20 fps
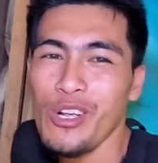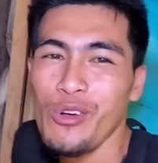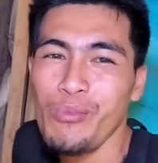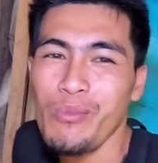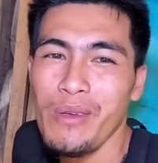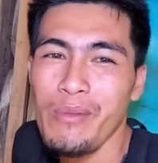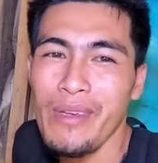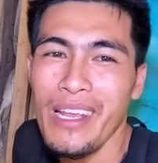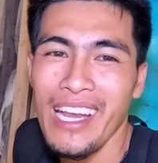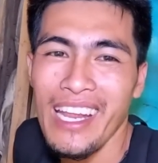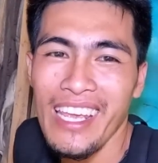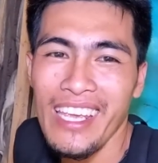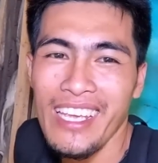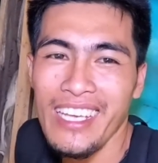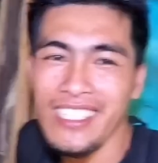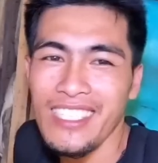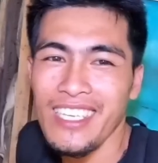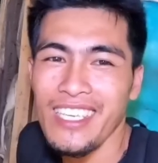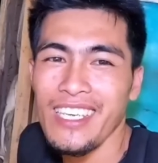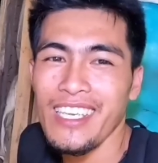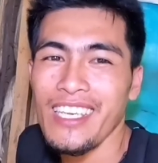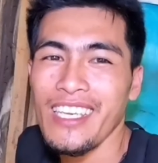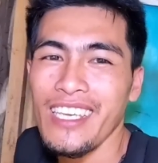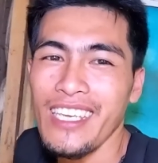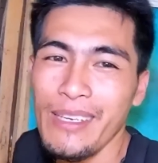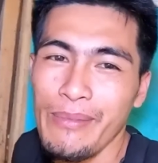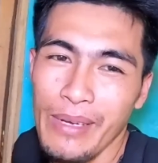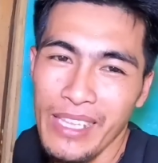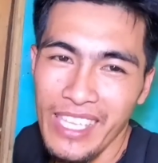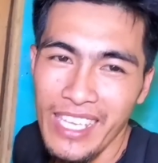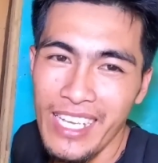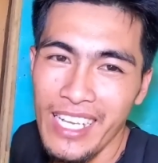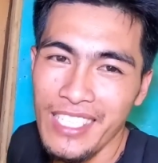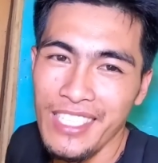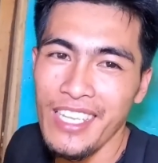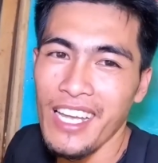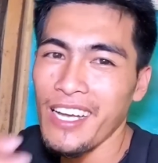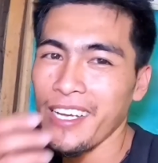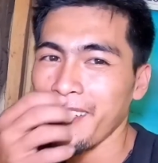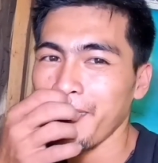na raw bibili kasi
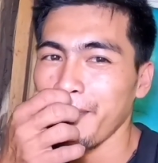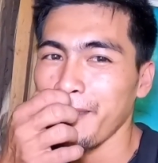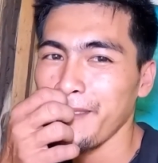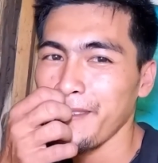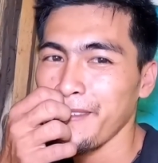matigas na.